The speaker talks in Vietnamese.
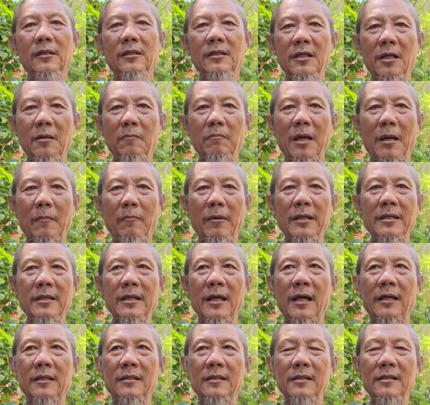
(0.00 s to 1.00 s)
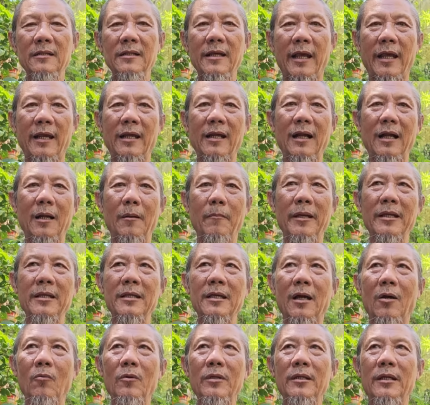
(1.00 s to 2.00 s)
Nhưng mà bây giờ như vậy đó là bây
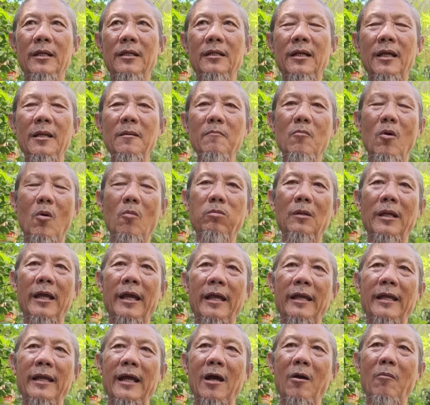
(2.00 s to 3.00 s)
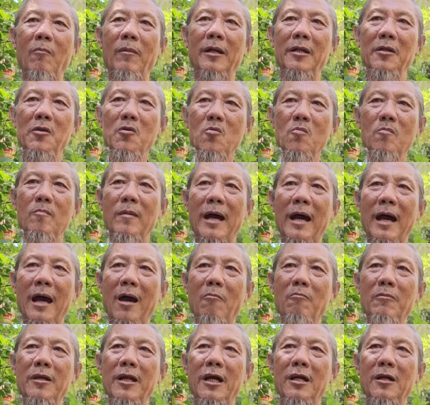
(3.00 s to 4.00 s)
giờ quý vị thấy một ngày nào mà nếu mà
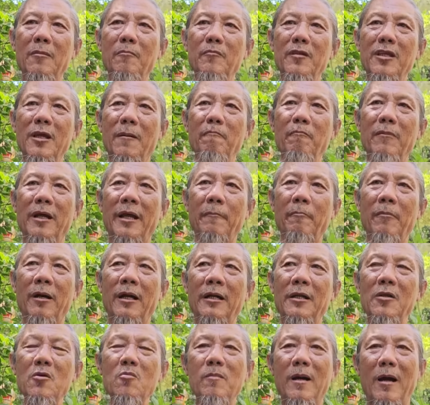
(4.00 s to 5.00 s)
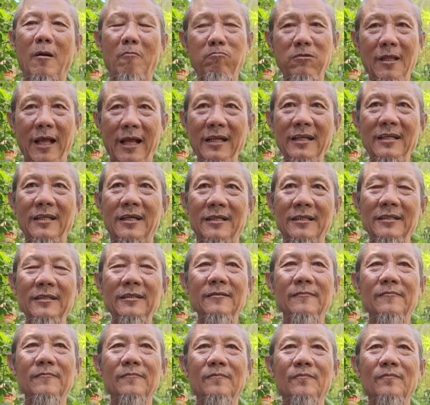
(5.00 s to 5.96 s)
ông rơi lâm chum này mà nếu mà ông thắng cử